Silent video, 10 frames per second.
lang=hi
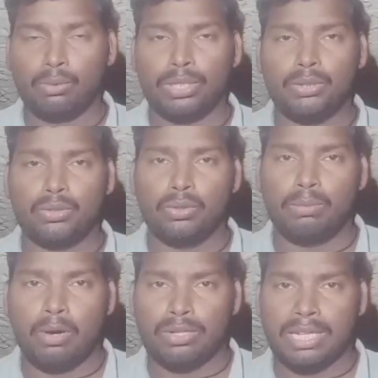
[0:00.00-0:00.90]
क्योंकि
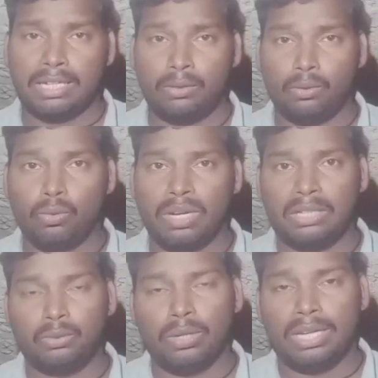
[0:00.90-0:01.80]
दोस्तों बहुत बहुत सारे लोगों
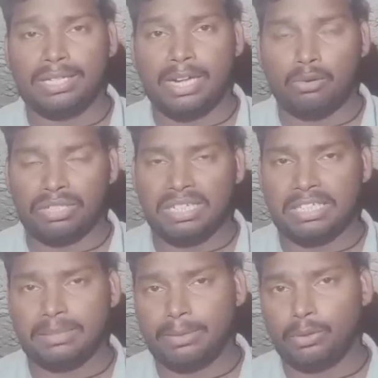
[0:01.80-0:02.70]
का जो है डाउटें
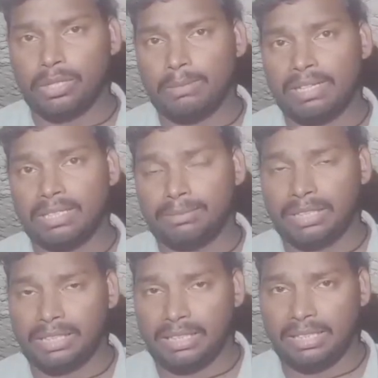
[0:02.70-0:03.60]
इस वीडियो के माध्यम
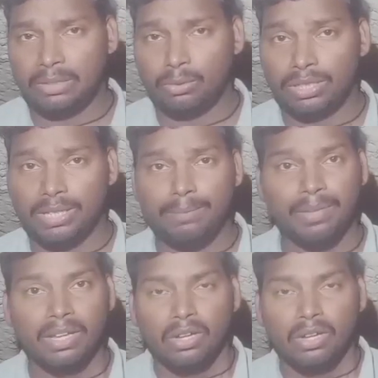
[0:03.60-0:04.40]
से क्लियर होंगी